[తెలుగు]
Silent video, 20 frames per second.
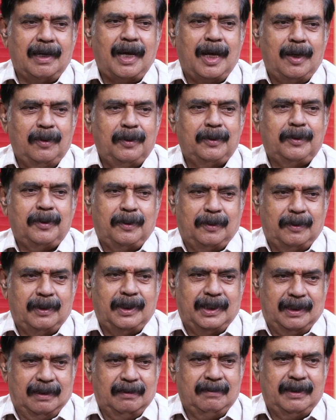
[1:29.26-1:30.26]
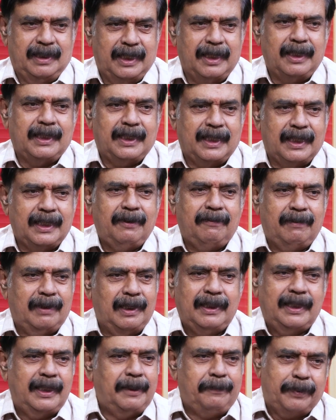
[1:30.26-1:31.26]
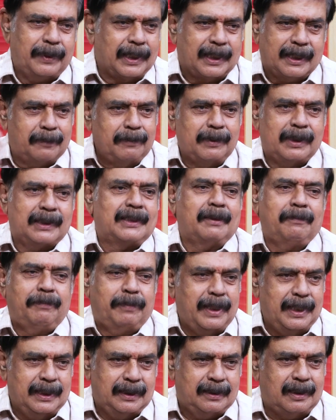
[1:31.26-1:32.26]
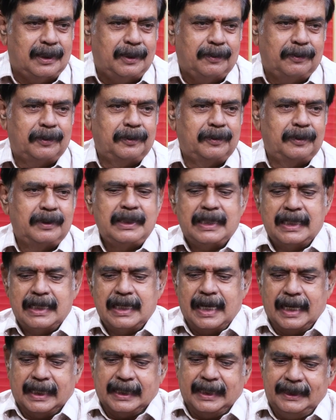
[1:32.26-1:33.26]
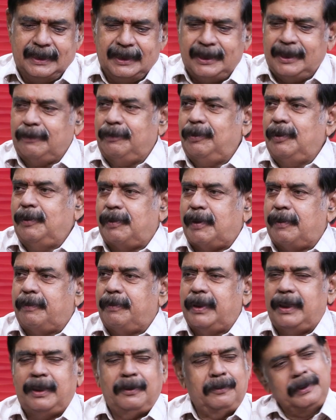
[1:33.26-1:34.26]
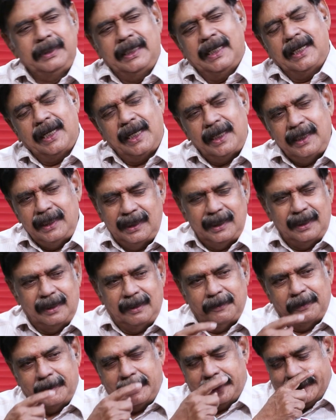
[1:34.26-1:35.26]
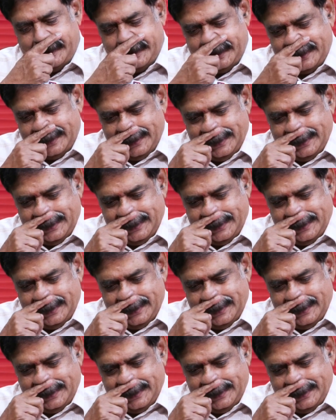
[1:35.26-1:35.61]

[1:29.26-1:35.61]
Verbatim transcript: ఆలోచన ఉండేది నేను కనుక వెళితే ఇప్పుడు అక్కడ మనం సంపాదించలేము అక్కడి నుంచి డబ్బులు పంపలేము ఎలా అని ఉండేది